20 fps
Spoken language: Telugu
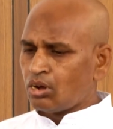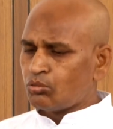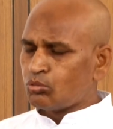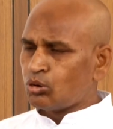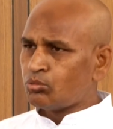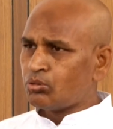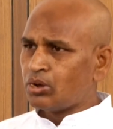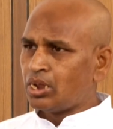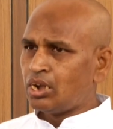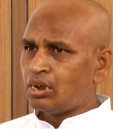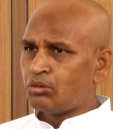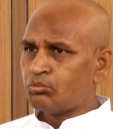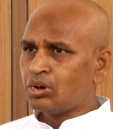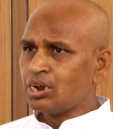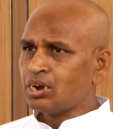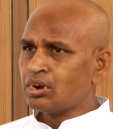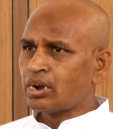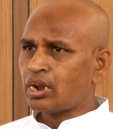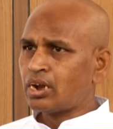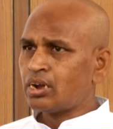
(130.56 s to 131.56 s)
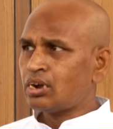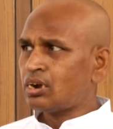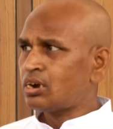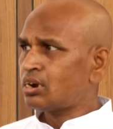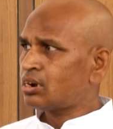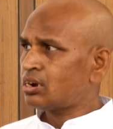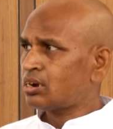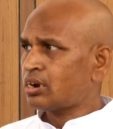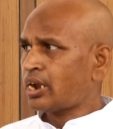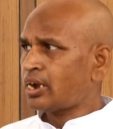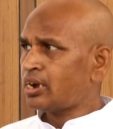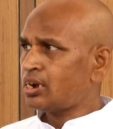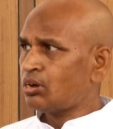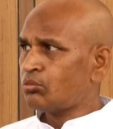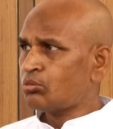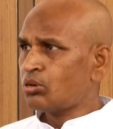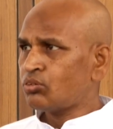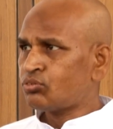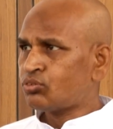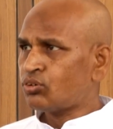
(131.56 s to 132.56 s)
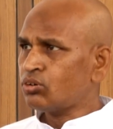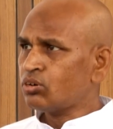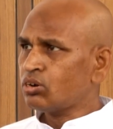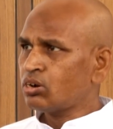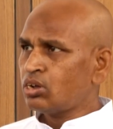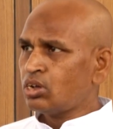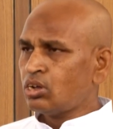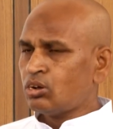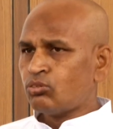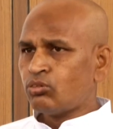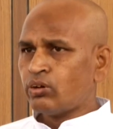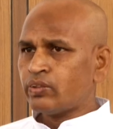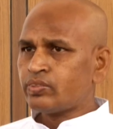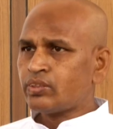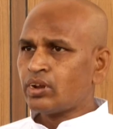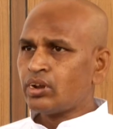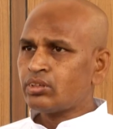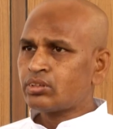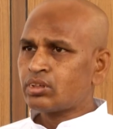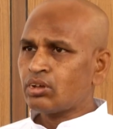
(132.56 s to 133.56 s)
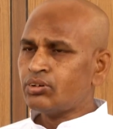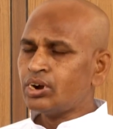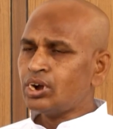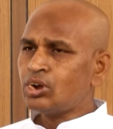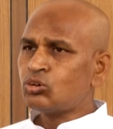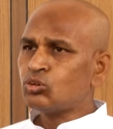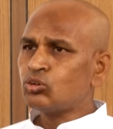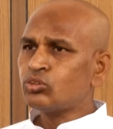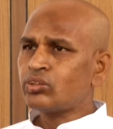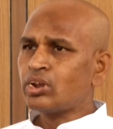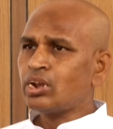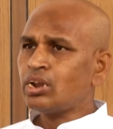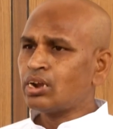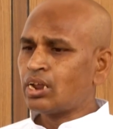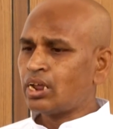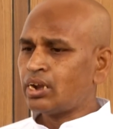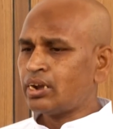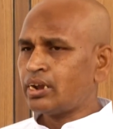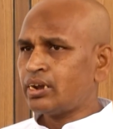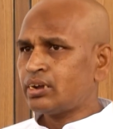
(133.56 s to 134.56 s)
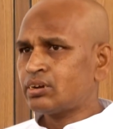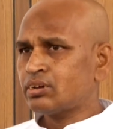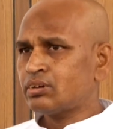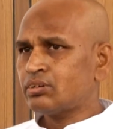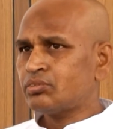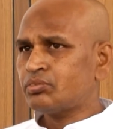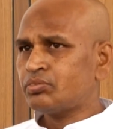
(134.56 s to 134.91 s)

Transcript: నా మొబైల్ నెంబర్ నైన్ నైన్ డబల్ ఫోర్ వన్ త్రీ సెవెన్ టూ త్రీ నైన్ ఎయిట్